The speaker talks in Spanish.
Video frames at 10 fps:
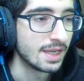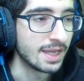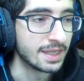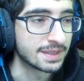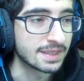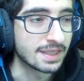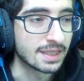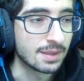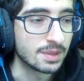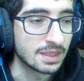el ataque
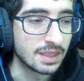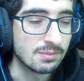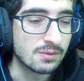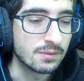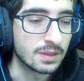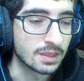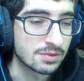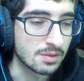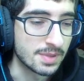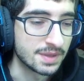que mete el debuffo, el que os
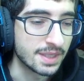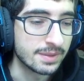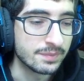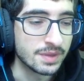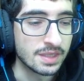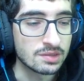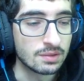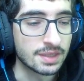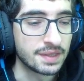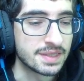comenté, y esto
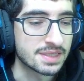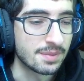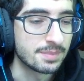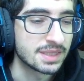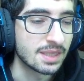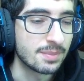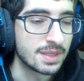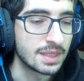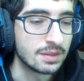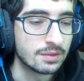lo que hace es que mete
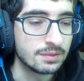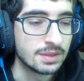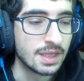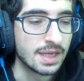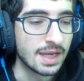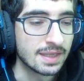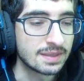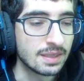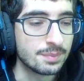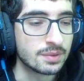veneno,
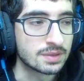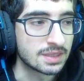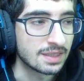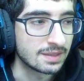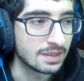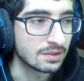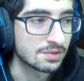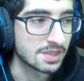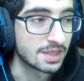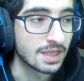hace por
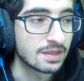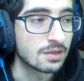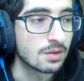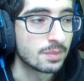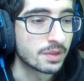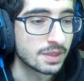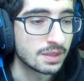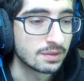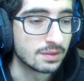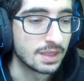
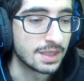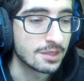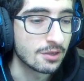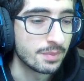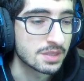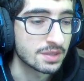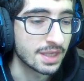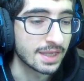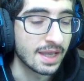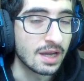375% el daño del
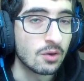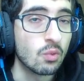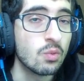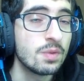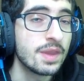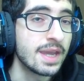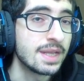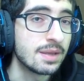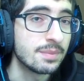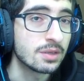personaje a un
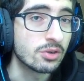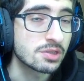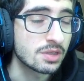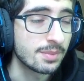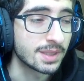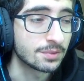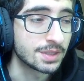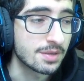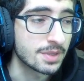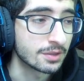enemigo, solo le mete a un
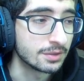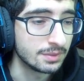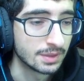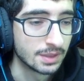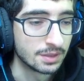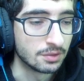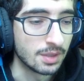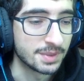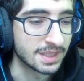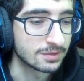enemigo, no le
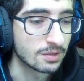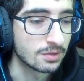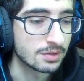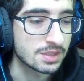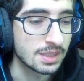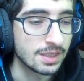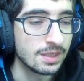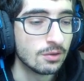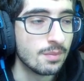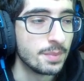mete a todos y
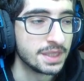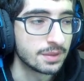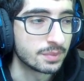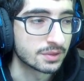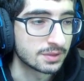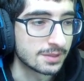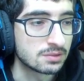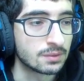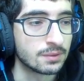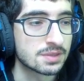lo envenena por 3
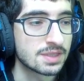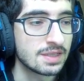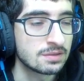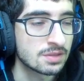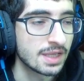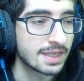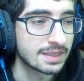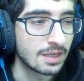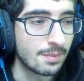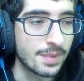turnos. Esto es la
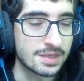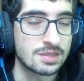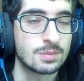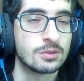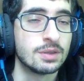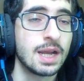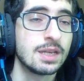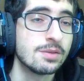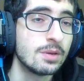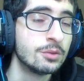carta al máximo. Al
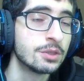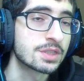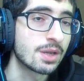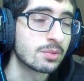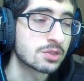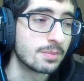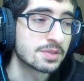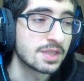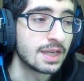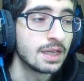nivel 1 no sabemos cómo
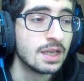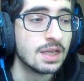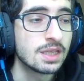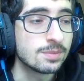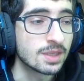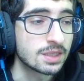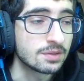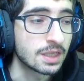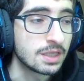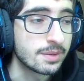será. Imagino
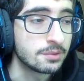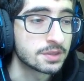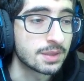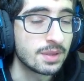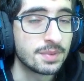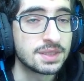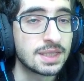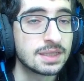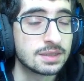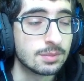que al nivel 1 también
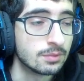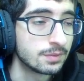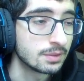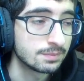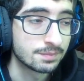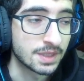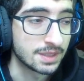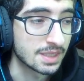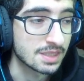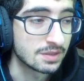meterá de
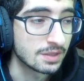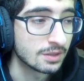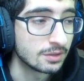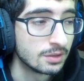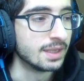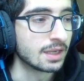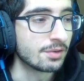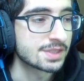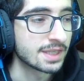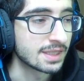Tendría sentido. La
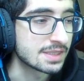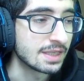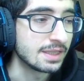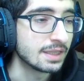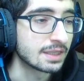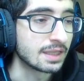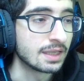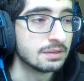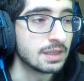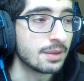cosa aquí sería
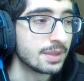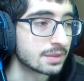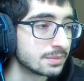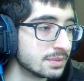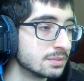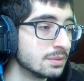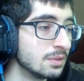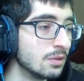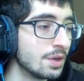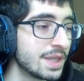que, a ver,
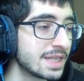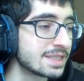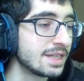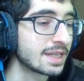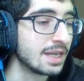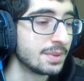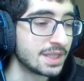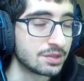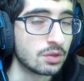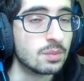lo ideal sería que le
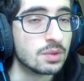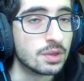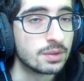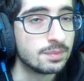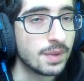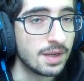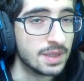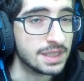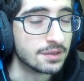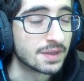metiera a todo el mundo el
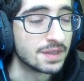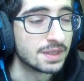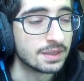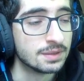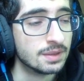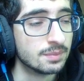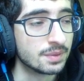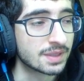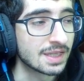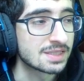veneno, gente.
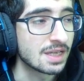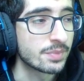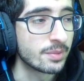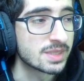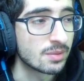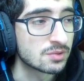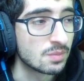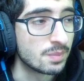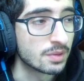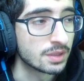Porque así aprovechamos
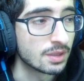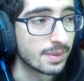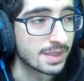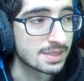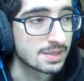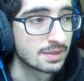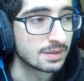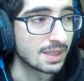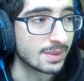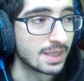un poquito más
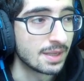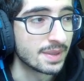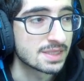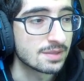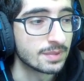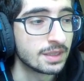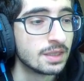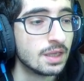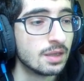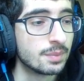tema de la pasiva.
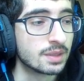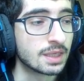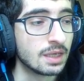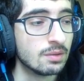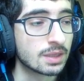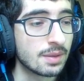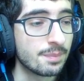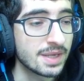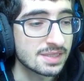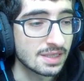Porque lo que
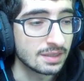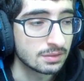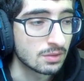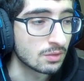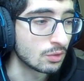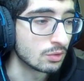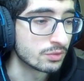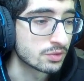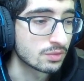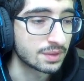pasa
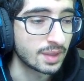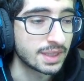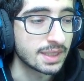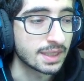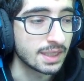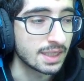con su otro ataque